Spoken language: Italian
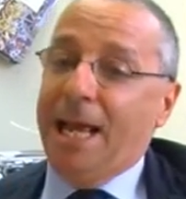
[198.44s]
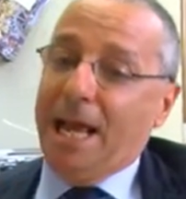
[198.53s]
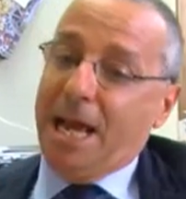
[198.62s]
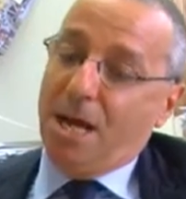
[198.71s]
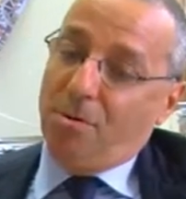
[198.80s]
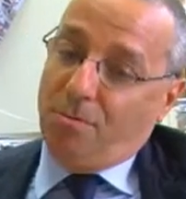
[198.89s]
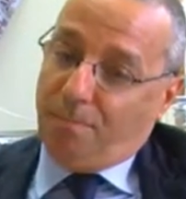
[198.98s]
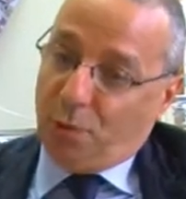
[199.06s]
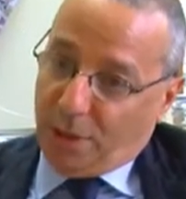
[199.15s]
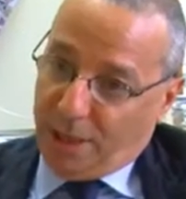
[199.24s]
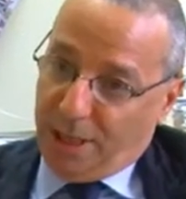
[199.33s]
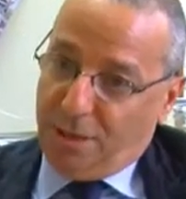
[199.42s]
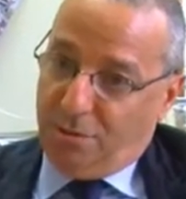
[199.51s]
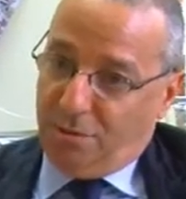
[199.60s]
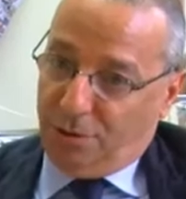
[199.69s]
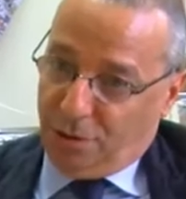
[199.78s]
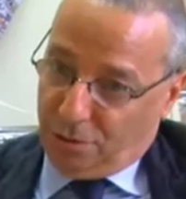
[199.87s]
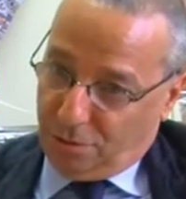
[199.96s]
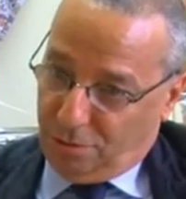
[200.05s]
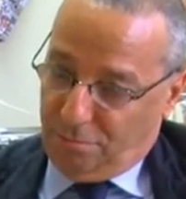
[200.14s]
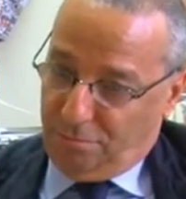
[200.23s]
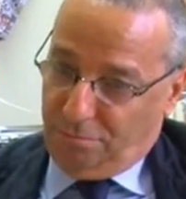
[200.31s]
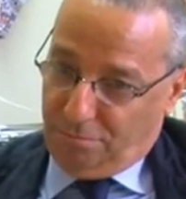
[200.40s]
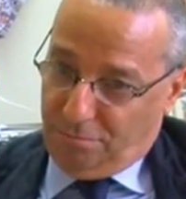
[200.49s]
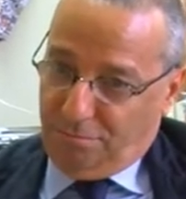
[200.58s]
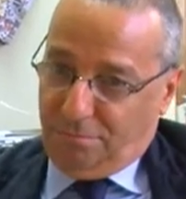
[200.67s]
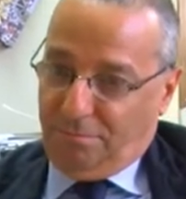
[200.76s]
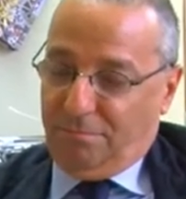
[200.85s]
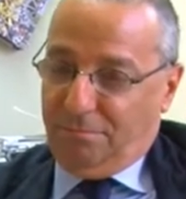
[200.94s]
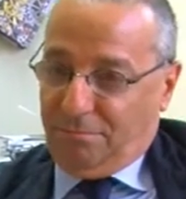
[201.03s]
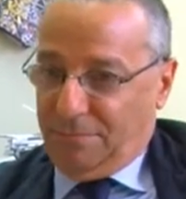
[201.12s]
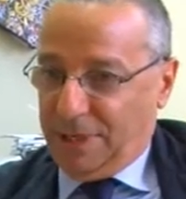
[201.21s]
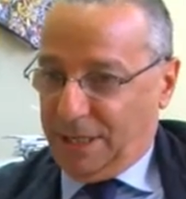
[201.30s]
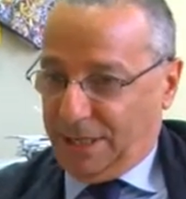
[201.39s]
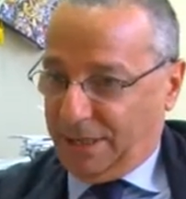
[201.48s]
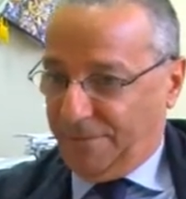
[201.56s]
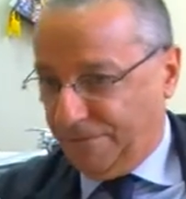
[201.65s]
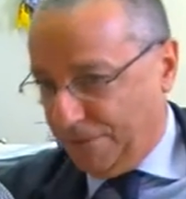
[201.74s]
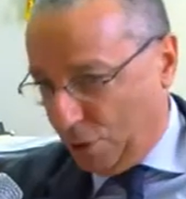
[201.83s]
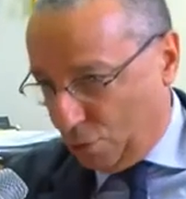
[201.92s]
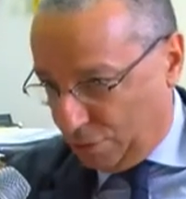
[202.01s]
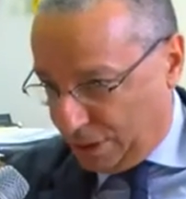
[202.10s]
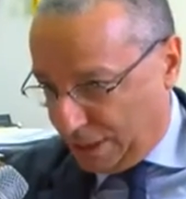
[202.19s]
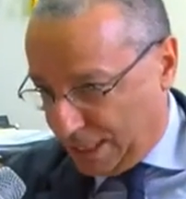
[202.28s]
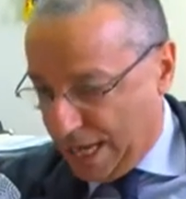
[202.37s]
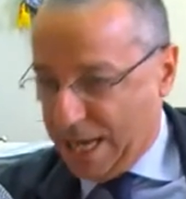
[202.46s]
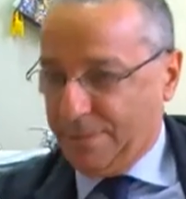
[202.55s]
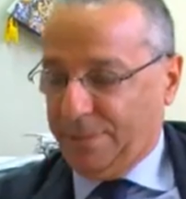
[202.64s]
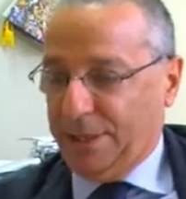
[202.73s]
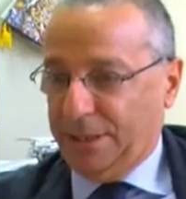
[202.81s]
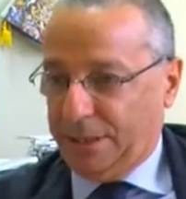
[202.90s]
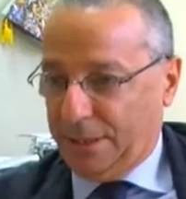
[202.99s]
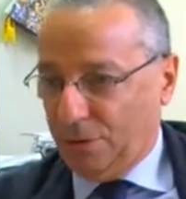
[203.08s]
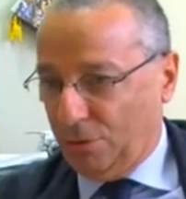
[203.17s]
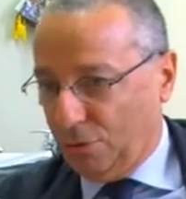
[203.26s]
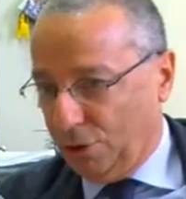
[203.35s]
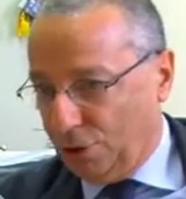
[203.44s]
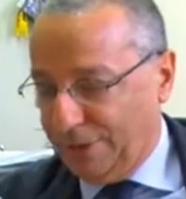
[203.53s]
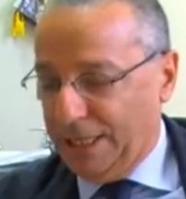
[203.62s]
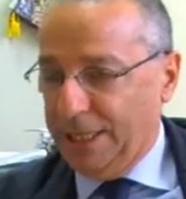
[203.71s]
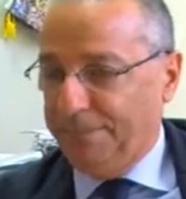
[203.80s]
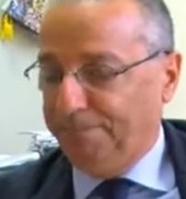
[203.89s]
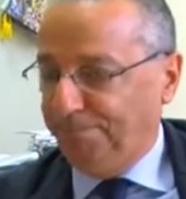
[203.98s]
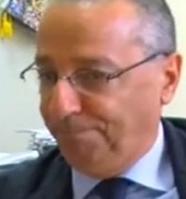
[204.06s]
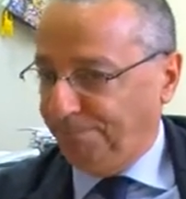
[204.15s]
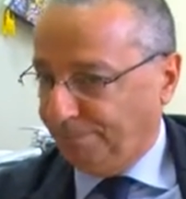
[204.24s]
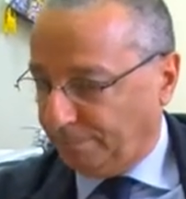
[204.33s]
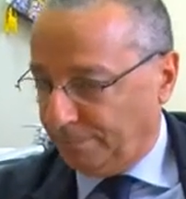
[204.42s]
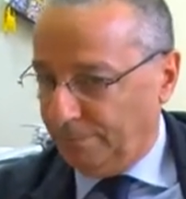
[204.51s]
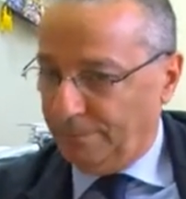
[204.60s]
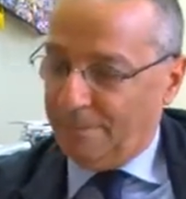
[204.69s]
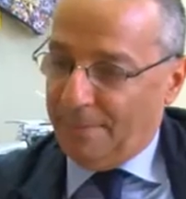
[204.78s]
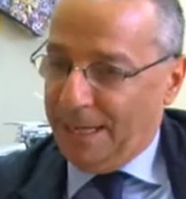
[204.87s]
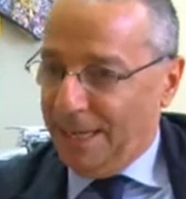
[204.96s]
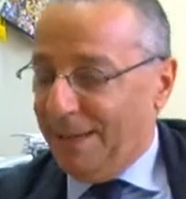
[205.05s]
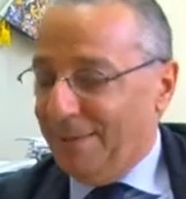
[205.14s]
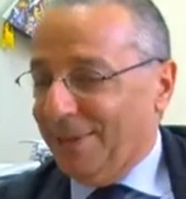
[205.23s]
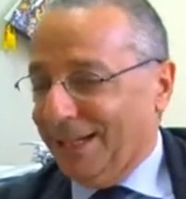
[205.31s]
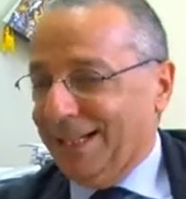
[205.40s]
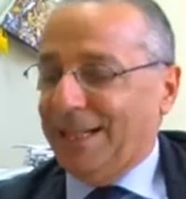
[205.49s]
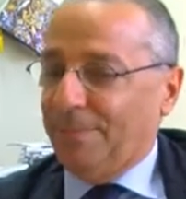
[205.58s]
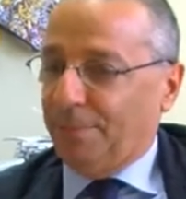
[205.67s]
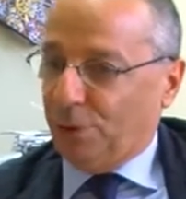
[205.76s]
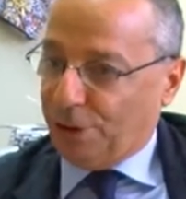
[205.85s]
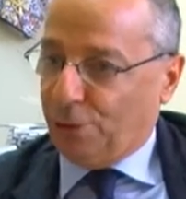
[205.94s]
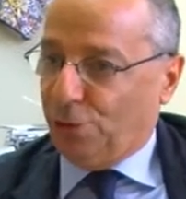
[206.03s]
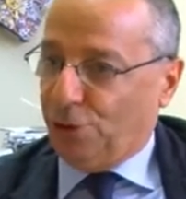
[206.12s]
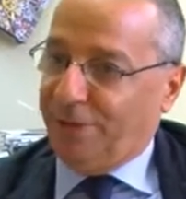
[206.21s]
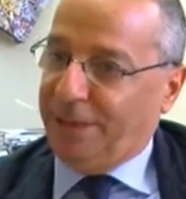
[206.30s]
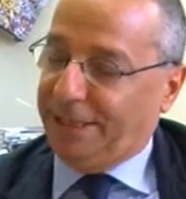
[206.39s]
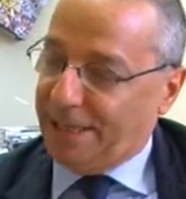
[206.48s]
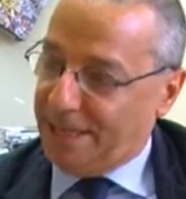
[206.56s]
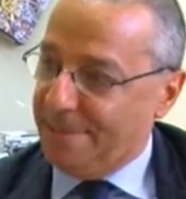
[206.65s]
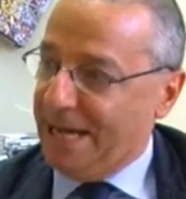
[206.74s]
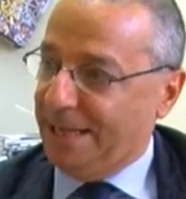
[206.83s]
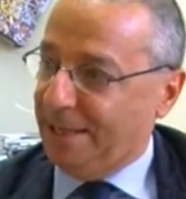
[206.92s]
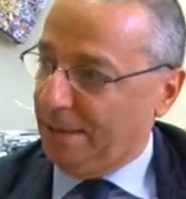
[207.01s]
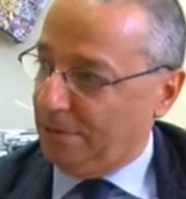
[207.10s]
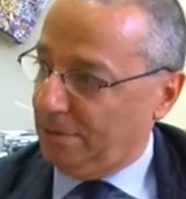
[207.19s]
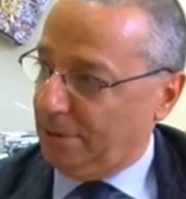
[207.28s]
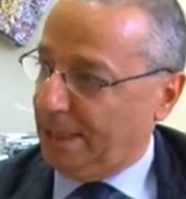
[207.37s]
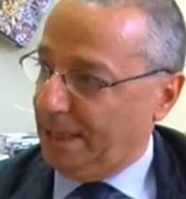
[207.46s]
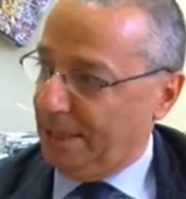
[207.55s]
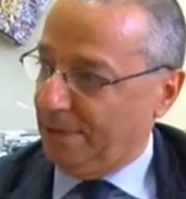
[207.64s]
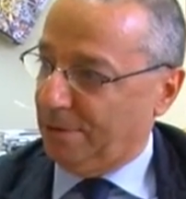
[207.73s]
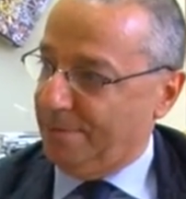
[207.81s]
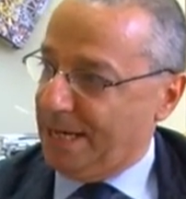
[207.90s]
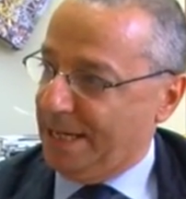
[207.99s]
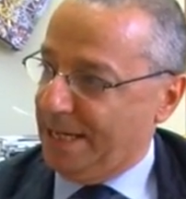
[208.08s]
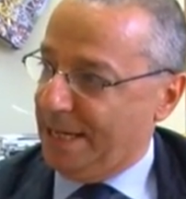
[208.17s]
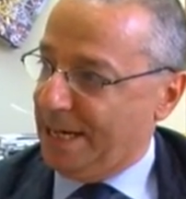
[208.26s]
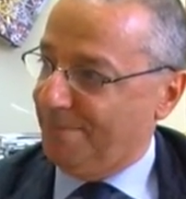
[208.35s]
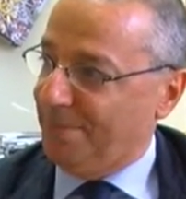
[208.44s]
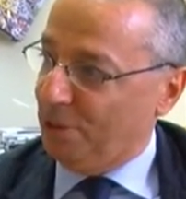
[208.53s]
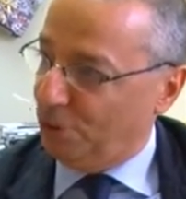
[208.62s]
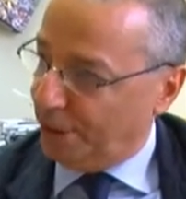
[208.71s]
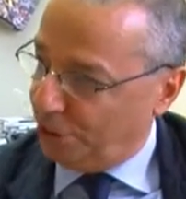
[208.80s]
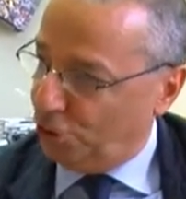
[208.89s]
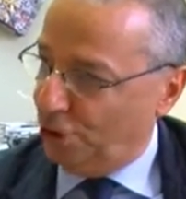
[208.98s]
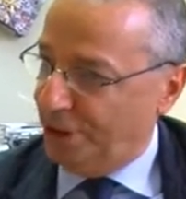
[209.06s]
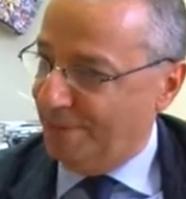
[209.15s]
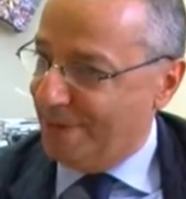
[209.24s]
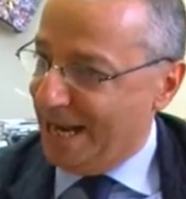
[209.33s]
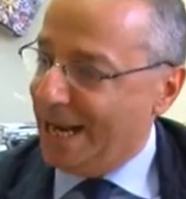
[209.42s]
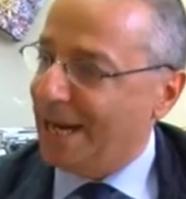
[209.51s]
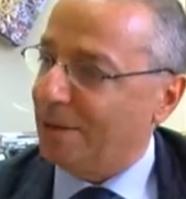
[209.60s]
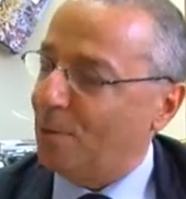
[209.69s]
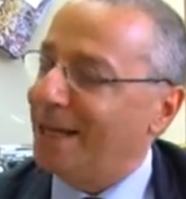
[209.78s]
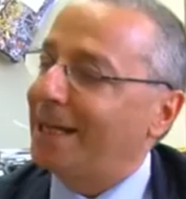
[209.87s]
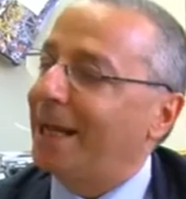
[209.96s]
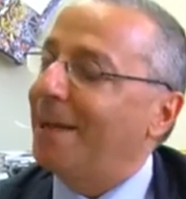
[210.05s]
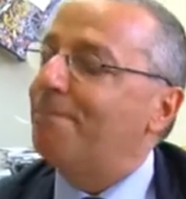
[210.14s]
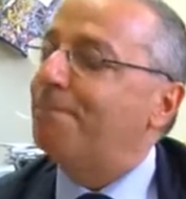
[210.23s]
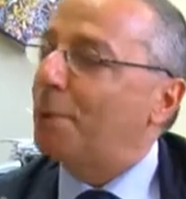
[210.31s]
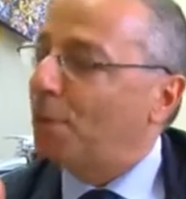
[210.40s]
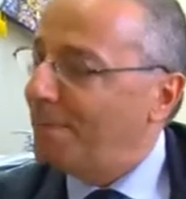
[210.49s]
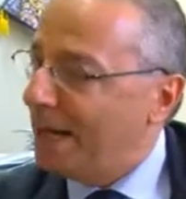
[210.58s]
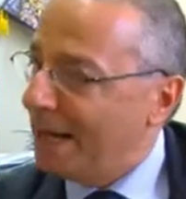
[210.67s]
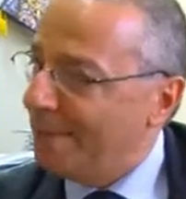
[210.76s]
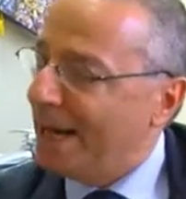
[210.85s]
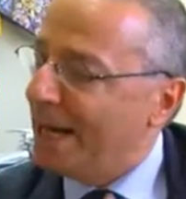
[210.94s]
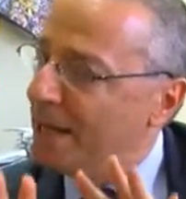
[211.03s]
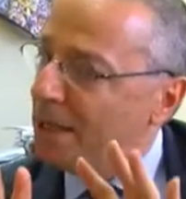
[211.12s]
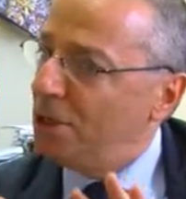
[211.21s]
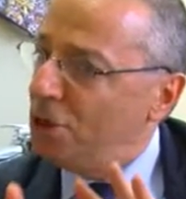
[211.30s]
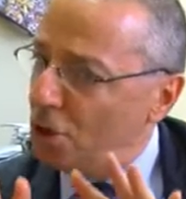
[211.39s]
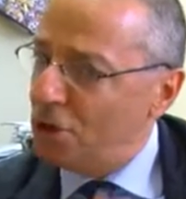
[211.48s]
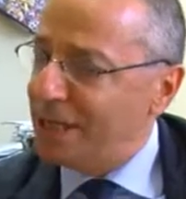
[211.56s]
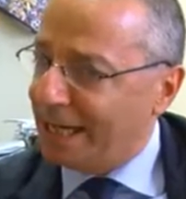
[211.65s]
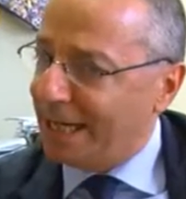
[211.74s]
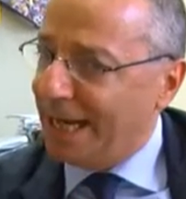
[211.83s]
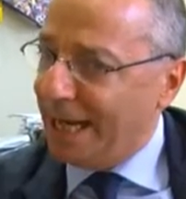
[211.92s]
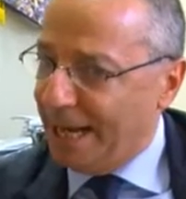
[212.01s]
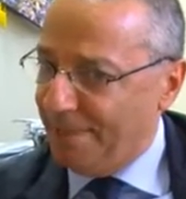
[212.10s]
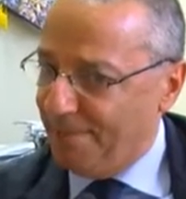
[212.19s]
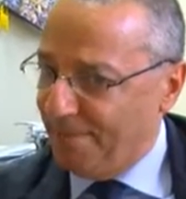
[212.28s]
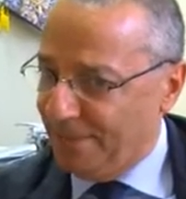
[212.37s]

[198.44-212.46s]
e un pochino ci sono mm, delle difficoltà per il settore civile perché c'è il processo civile telematico che ormai è a pieno regime e ha qualche problema, non che